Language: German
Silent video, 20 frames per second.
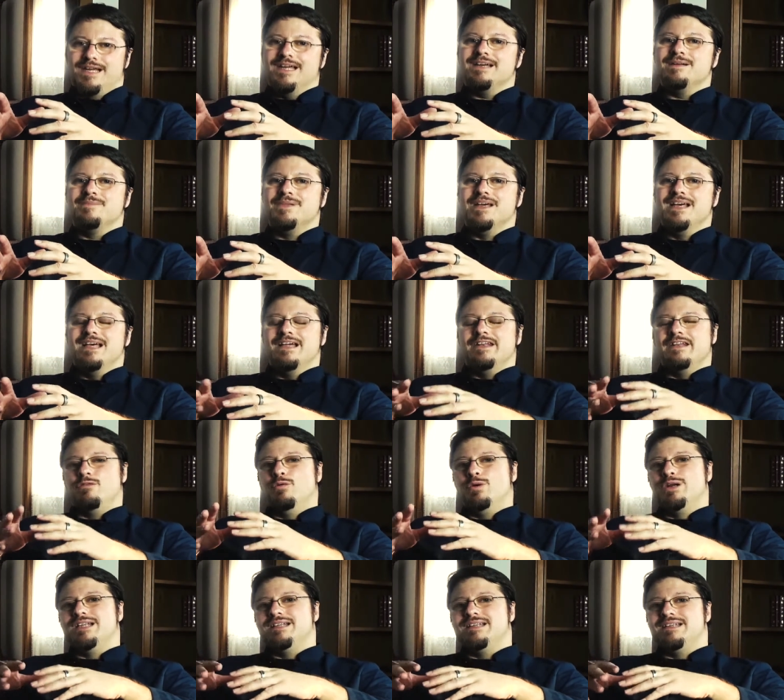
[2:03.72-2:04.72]
ja, da
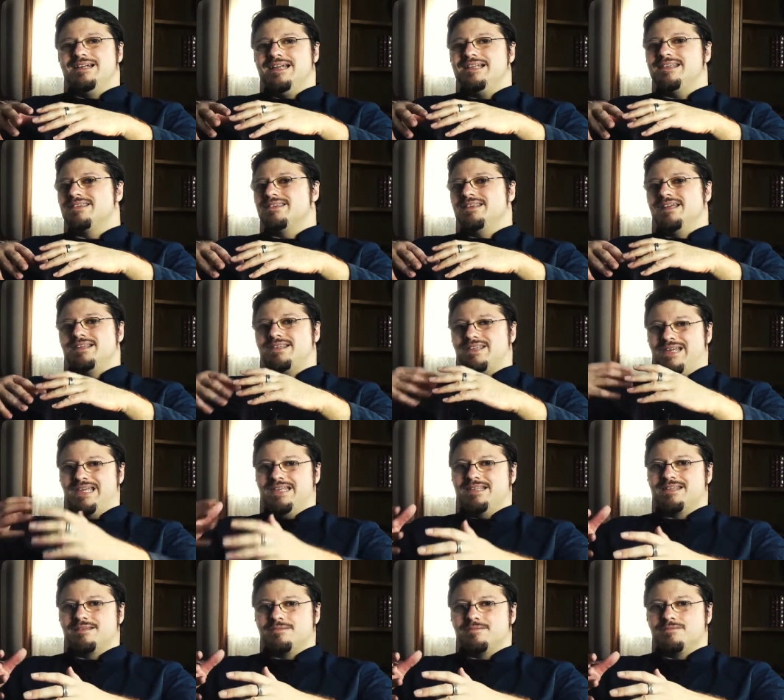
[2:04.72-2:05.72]
wurde in den letzten
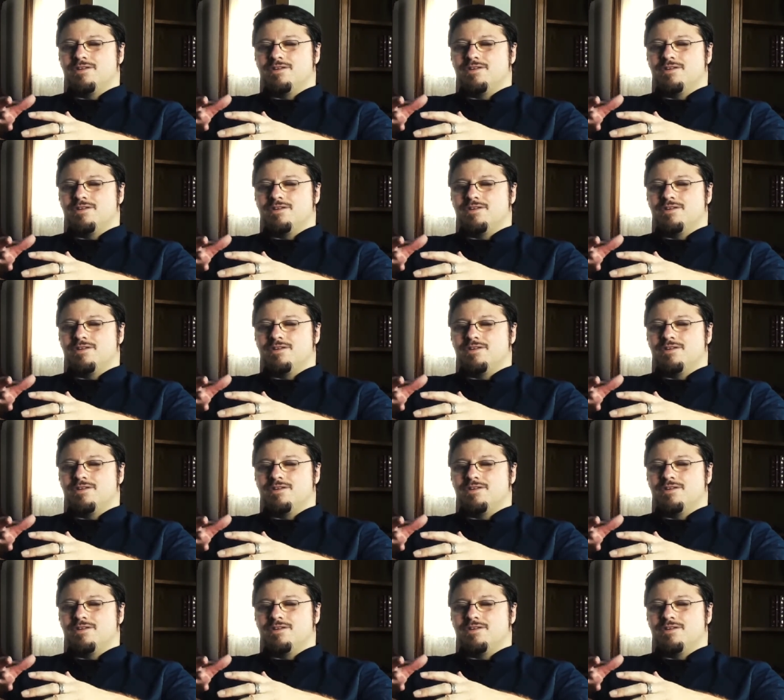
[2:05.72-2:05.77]
Jahrzehnten,